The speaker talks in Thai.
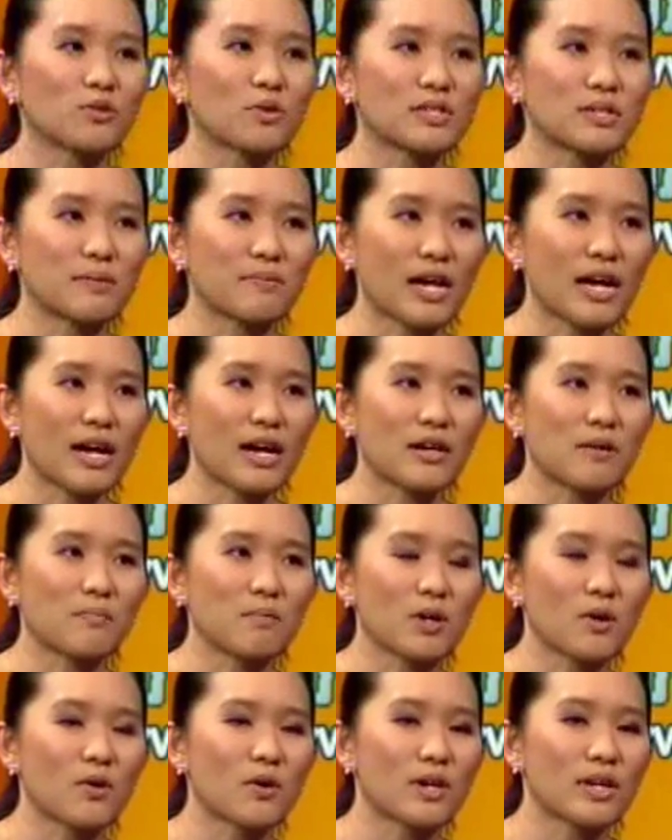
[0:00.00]
งเป็นตัวสำคัญ
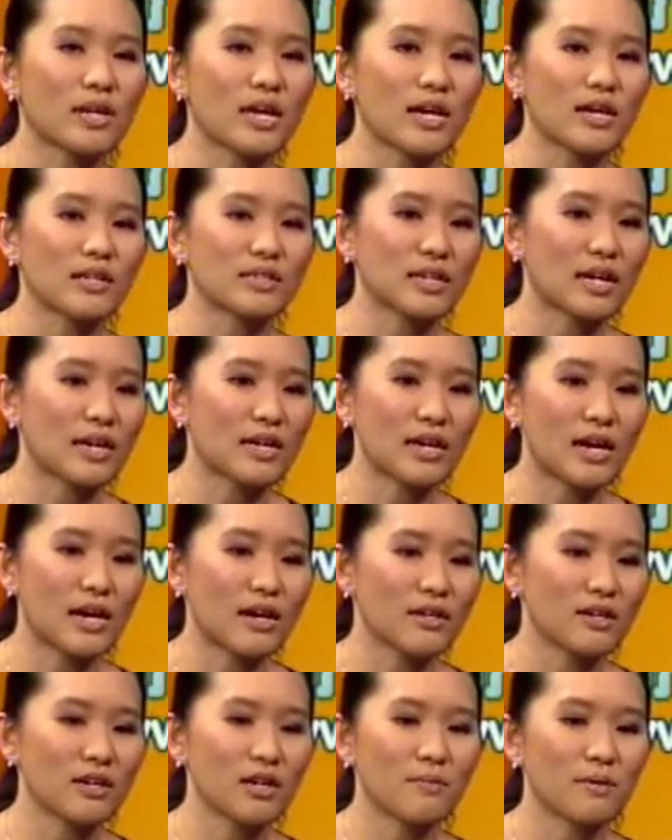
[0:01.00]
บางคนเนี่ยใช้
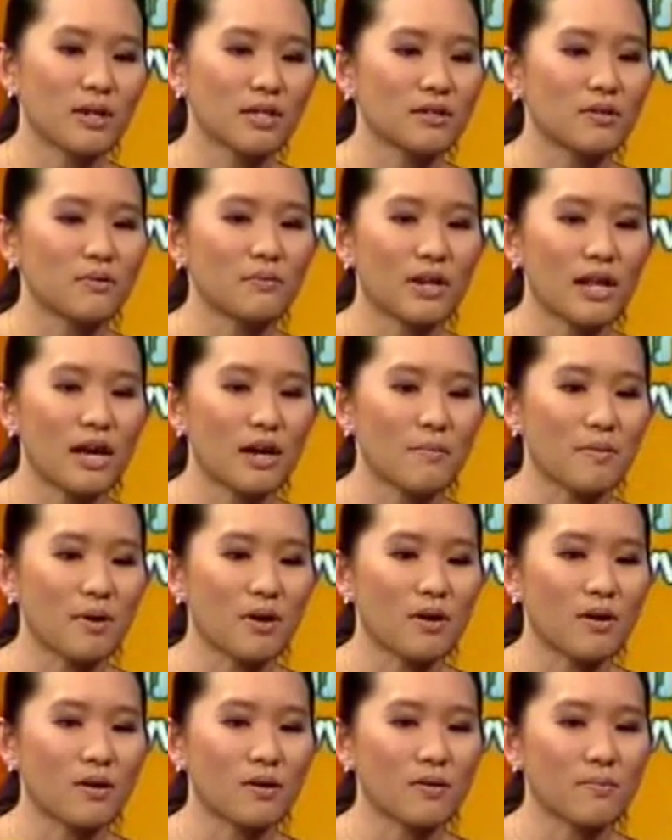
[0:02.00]
ยาเยอะพอถึงเวลา
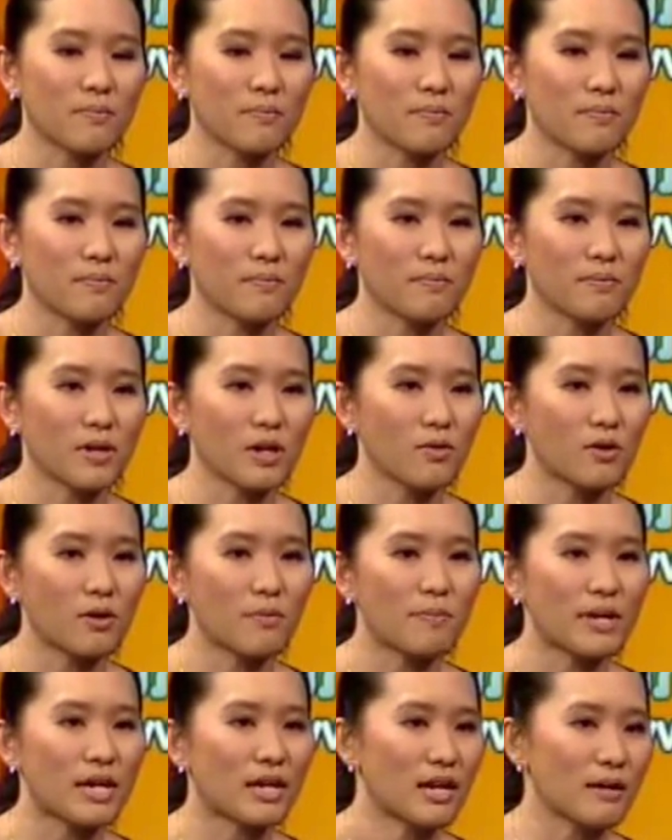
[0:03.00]
พอบางค
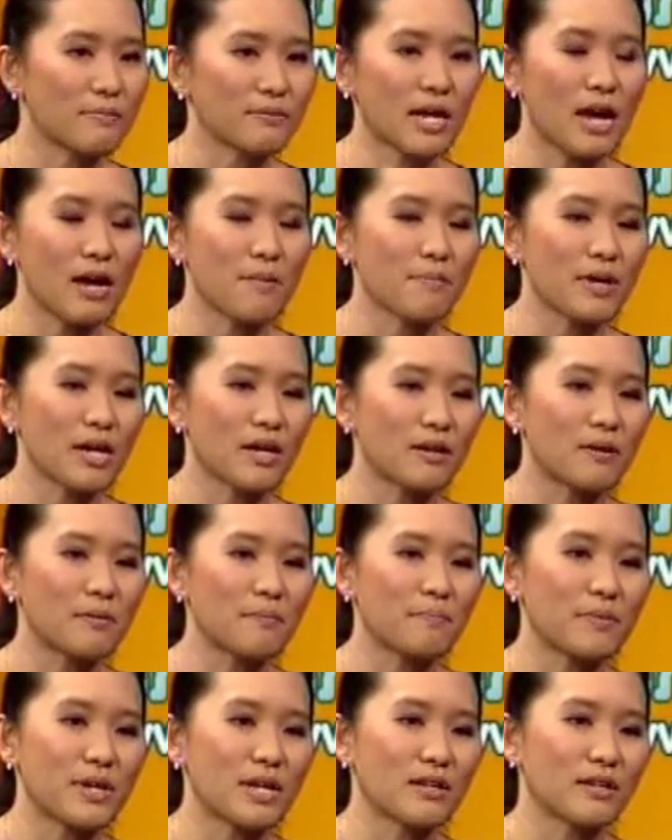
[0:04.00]
นเปลี่ยนไลฟ์สไตล์เปลี่ยน
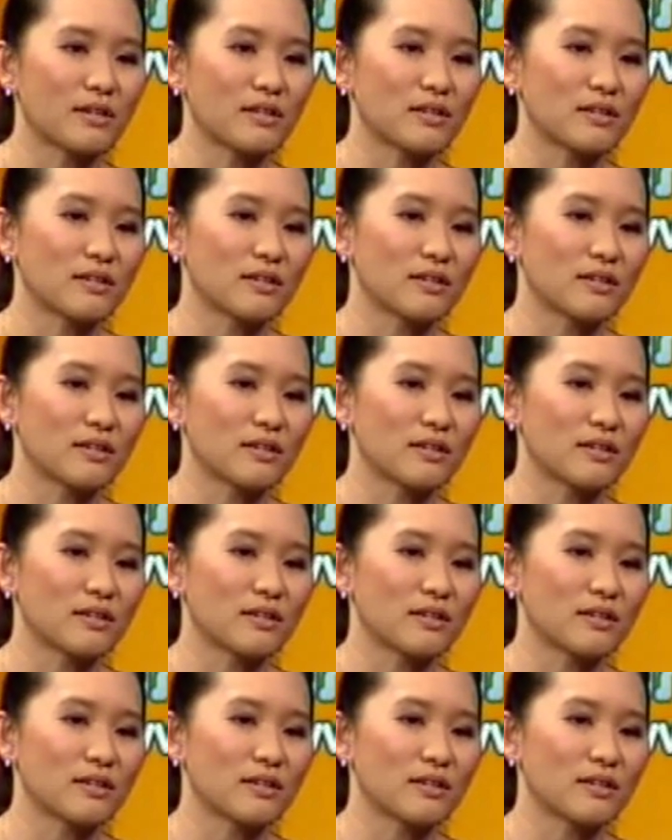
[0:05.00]
เปลี่ยน